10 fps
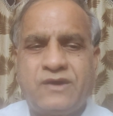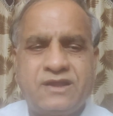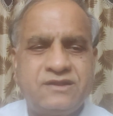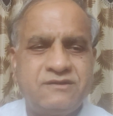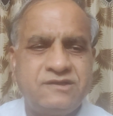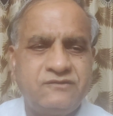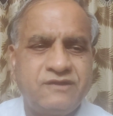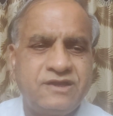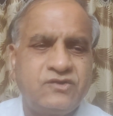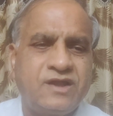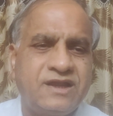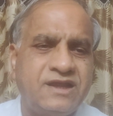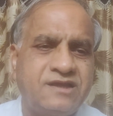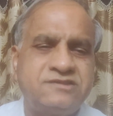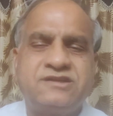వాదనలు ఇవన్నీ కూడా
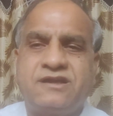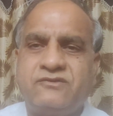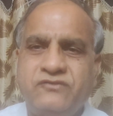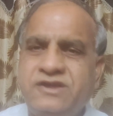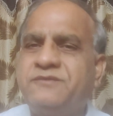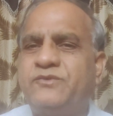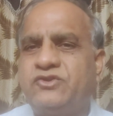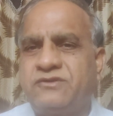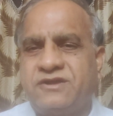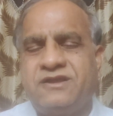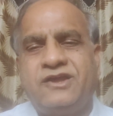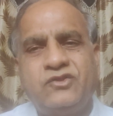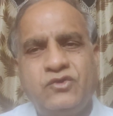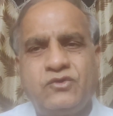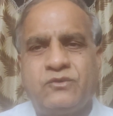అనేక సార్లు వీగిపోతున్నాయి
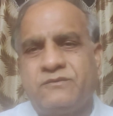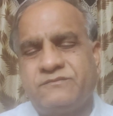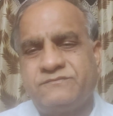ఎందుకు